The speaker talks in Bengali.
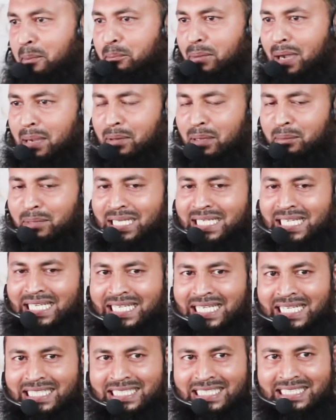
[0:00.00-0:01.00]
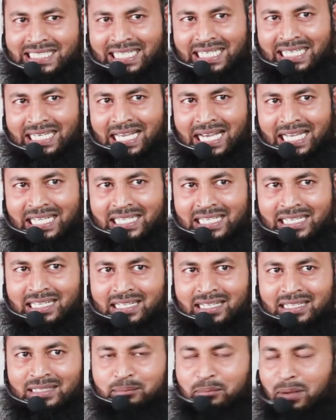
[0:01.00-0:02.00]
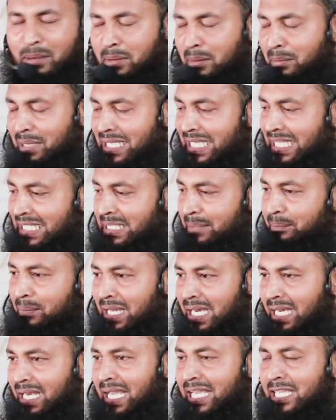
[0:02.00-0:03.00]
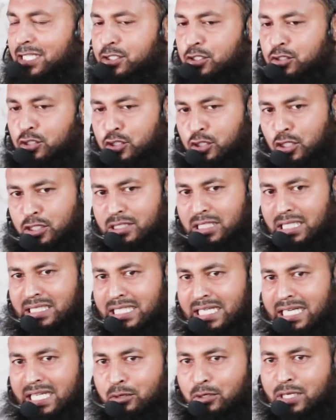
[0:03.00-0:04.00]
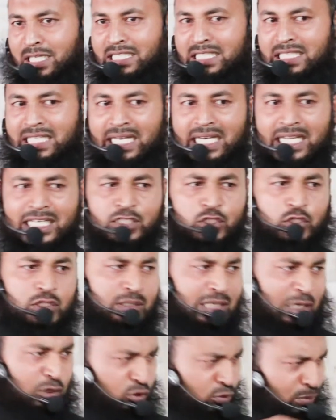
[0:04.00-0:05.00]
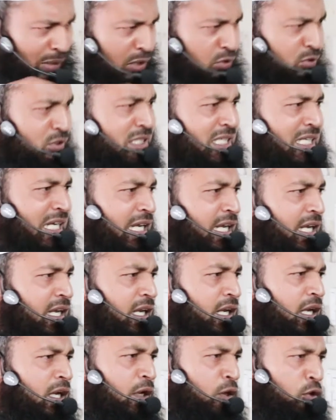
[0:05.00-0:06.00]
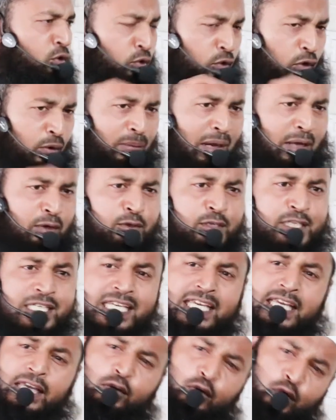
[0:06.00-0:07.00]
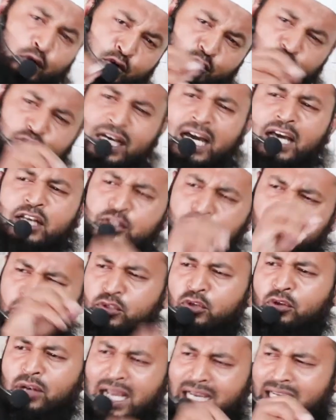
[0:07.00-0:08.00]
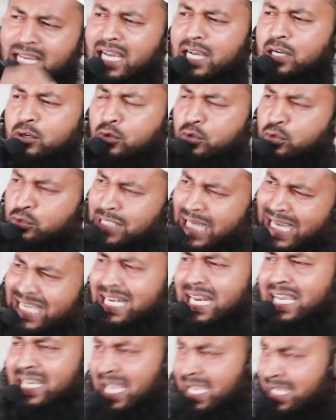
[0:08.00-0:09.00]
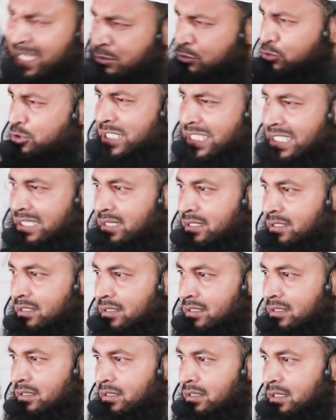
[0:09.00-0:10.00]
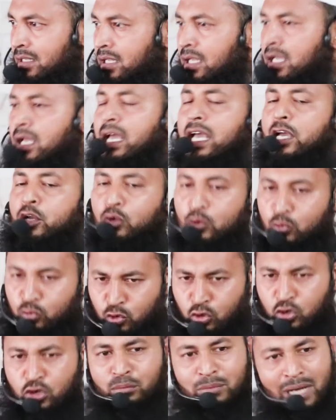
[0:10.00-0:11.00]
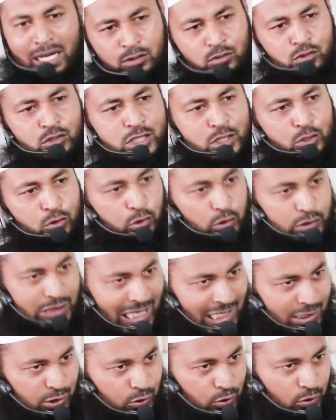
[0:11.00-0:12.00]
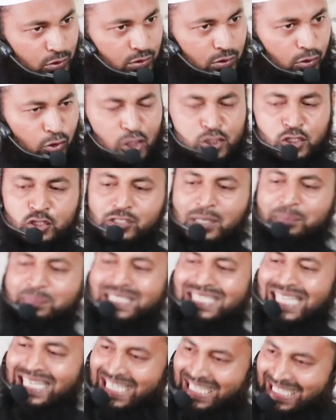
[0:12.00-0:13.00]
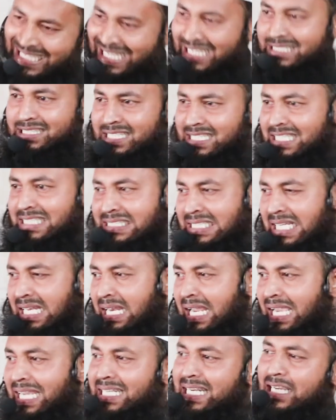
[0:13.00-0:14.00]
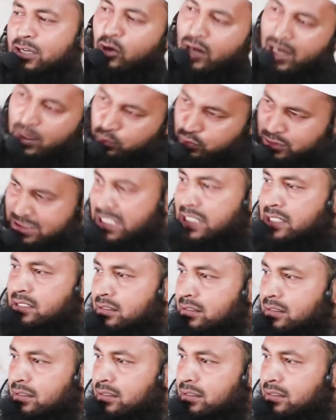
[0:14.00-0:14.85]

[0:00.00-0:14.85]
বাবা মাকে খেতে দেন নাই বাবা মা খেতে পারে না এই জন্য সন্তানদেরকেও খেতে দেয় নাই কোনো মানুষকে কোনো মানুষকে ক্ষুধার জন্য রাখা ক্ষুধাই রাখাকে উচিত কোনো মানুষ ক্ষুধার্ত অথচ আপনি তাকে খেতে দিচ্ছেন না এটা করা উচিত